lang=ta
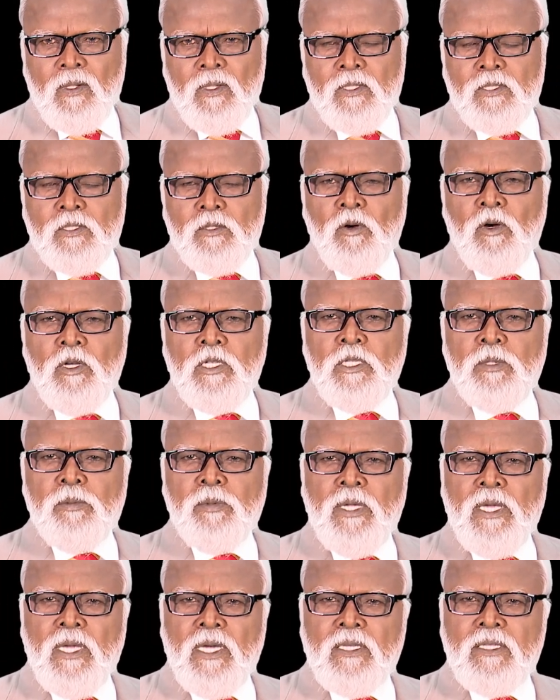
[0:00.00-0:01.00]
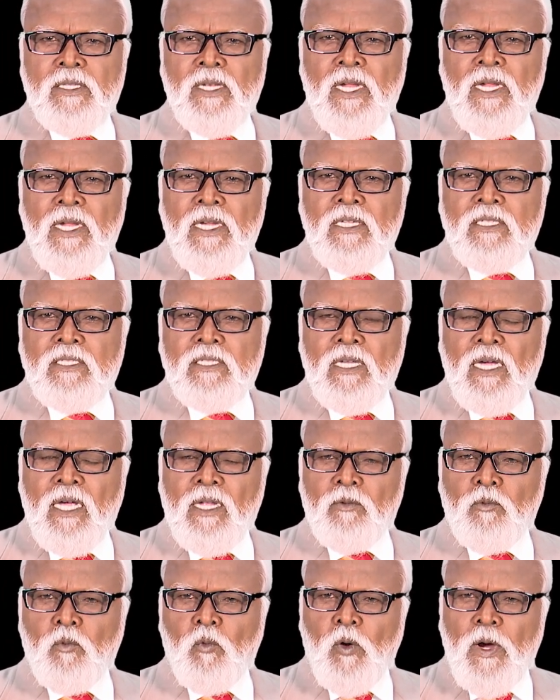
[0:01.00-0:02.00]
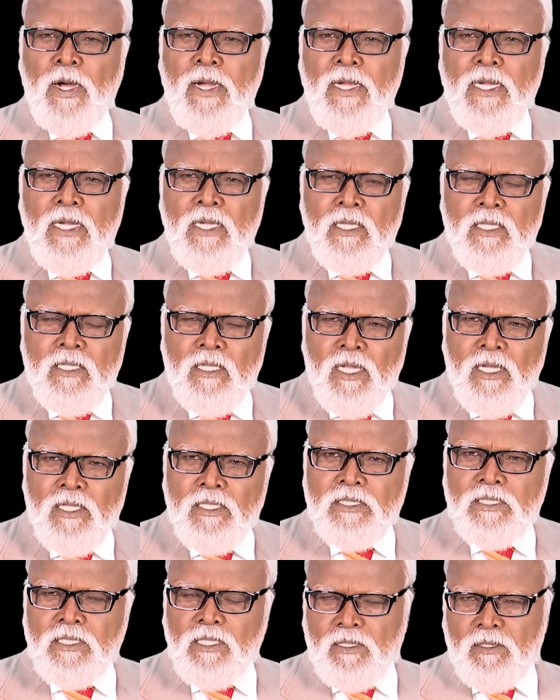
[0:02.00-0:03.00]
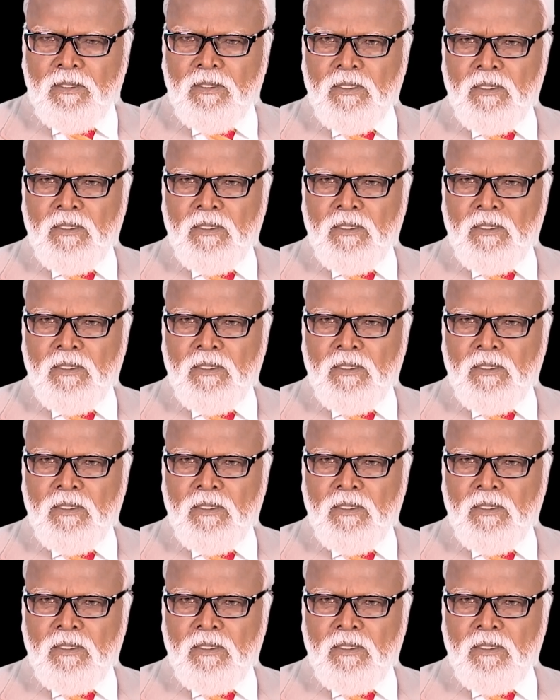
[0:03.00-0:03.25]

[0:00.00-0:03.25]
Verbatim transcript: இட்ஸ் கோயிங் டு பி எ கிரேட் அண்ட் வைடு நேஷன்